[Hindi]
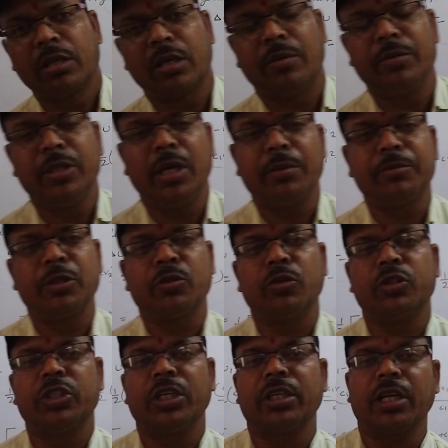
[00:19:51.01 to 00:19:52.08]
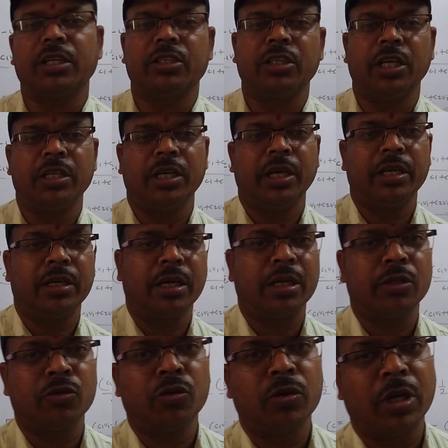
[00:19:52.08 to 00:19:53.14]
कभी आपसे क्वेश्चन कर दिया जाएगा
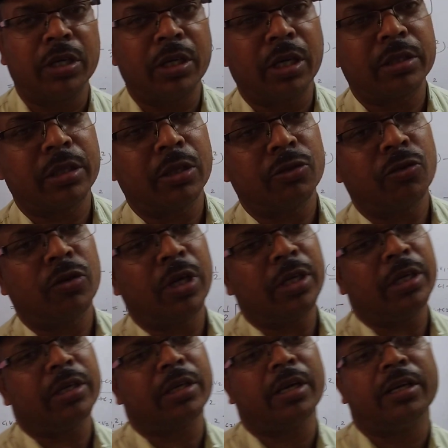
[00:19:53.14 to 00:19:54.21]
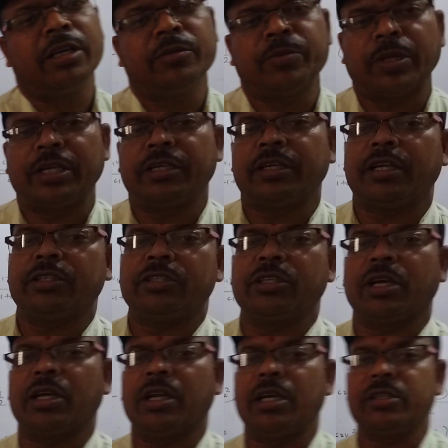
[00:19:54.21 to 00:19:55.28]
कि दो कंडक्टर को कनेक्ट करने पर एनर्जी
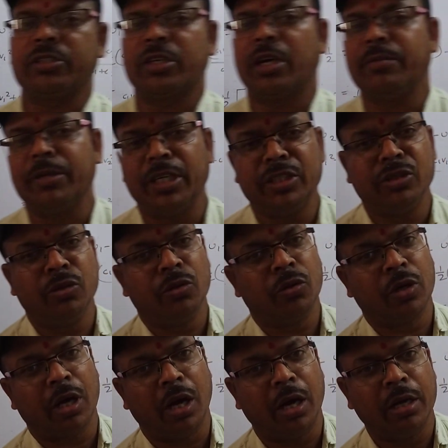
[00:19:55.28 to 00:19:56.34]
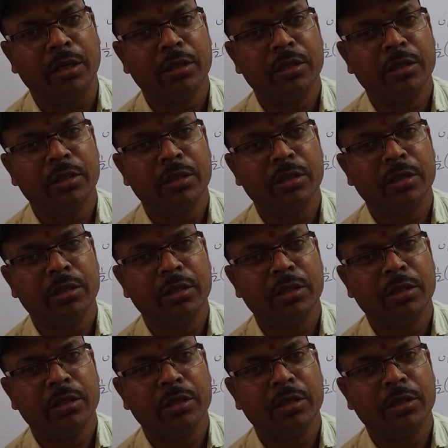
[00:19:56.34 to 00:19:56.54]
का लॉस कब नहीं होगा